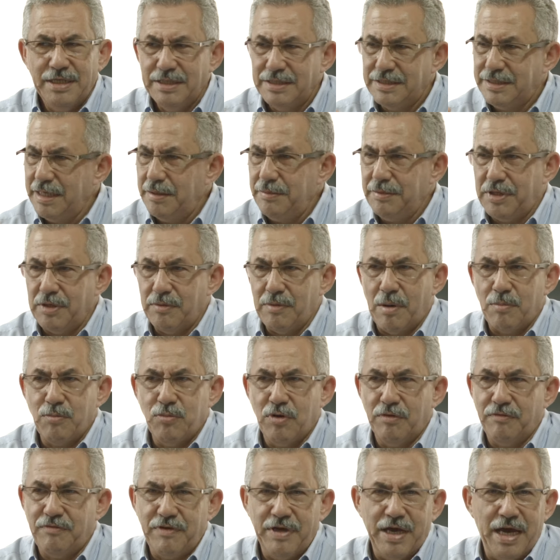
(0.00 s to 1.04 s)
Sempre tem uma
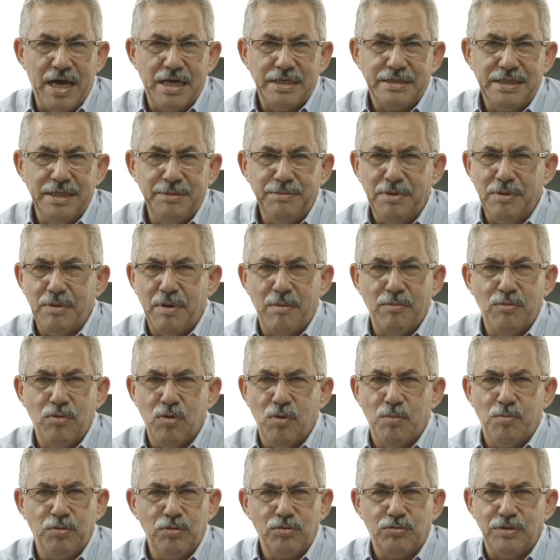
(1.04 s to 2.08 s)
boa viagem, sempre tem uma boa
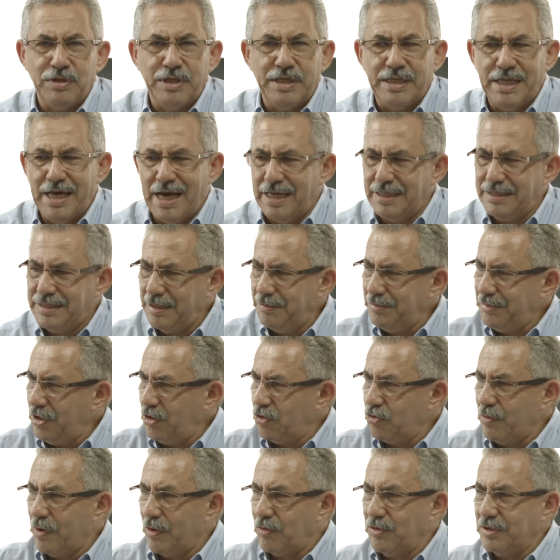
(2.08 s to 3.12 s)
oportunidade, sempre tem
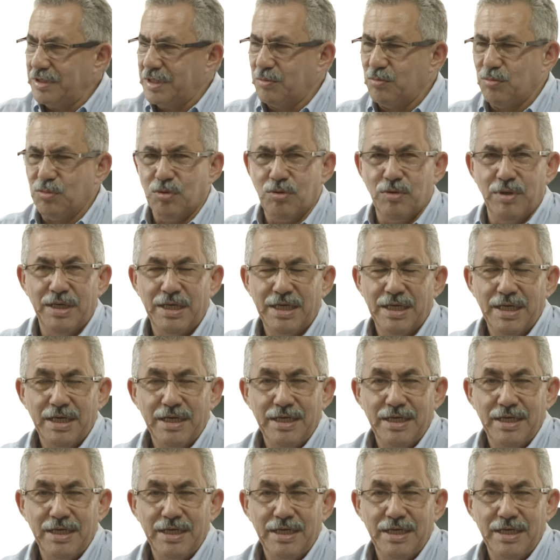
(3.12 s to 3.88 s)
alguma coisa boa,